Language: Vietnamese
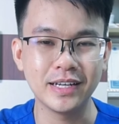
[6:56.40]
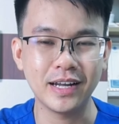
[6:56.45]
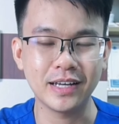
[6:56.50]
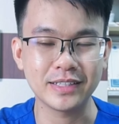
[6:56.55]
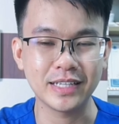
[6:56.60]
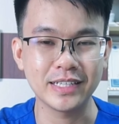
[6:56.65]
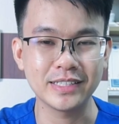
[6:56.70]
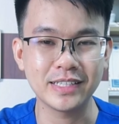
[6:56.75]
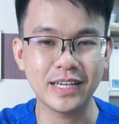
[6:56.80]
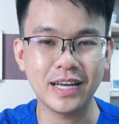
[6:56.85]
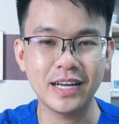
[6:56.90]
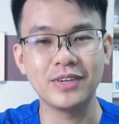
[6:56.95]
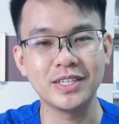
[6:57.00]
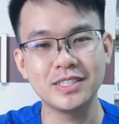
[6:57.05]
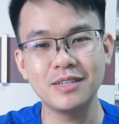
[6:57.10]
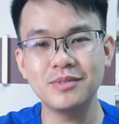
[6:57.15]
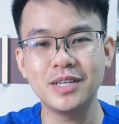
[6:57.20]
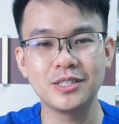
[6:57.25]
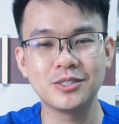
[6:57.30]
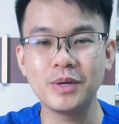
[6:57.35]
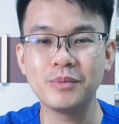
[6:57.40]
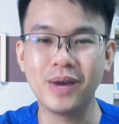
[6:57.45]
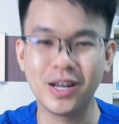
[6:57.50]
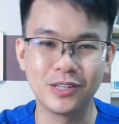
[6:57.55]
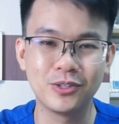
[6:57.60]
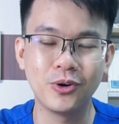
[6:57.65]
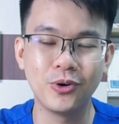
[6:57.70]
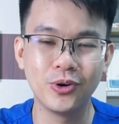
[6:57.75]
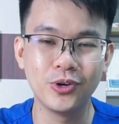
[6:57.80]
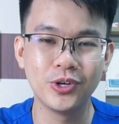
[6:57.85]
là thành ra phải chấp nhận bị bẩn
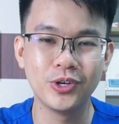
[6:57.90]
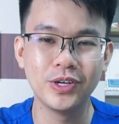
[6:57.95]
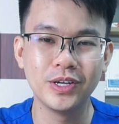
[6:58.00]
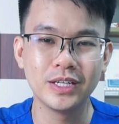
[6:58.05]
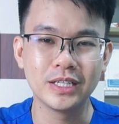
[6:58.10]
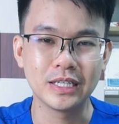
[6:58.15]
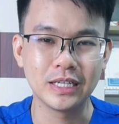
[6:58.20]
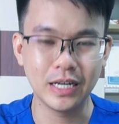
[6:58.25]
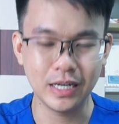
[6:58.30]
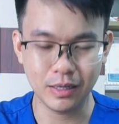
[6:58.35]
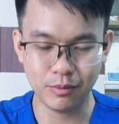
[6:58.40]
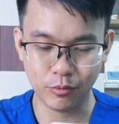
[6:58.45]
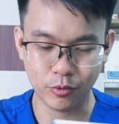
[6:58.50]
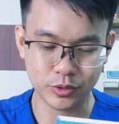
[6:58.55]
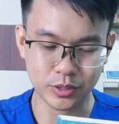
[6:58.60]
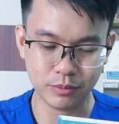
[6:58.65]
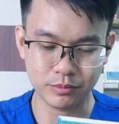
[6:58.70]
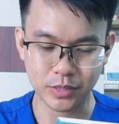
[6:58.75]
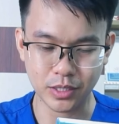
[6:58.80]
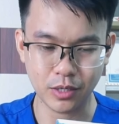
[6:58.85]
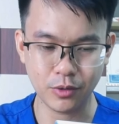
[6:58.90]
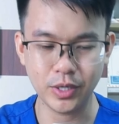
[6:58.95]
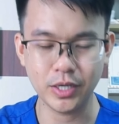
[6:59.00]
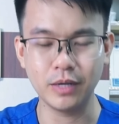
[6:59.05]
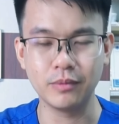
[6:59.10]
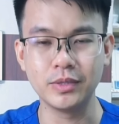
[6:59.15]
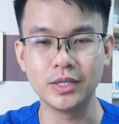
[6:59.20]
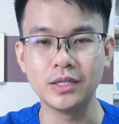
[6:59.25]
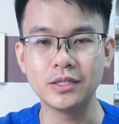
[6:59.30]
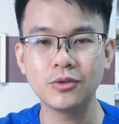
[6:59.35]
thôi. Thì đấy là một trong những cái khuyết
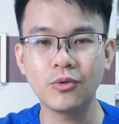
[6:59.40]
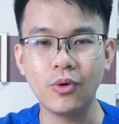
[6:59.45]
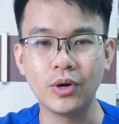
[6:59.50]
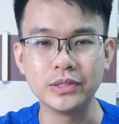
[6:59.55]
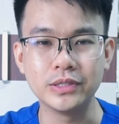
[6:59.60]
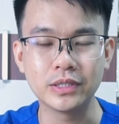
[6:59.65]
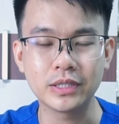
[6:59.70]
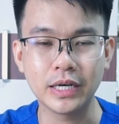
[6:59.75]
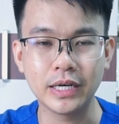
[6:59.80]
điểm lớn của những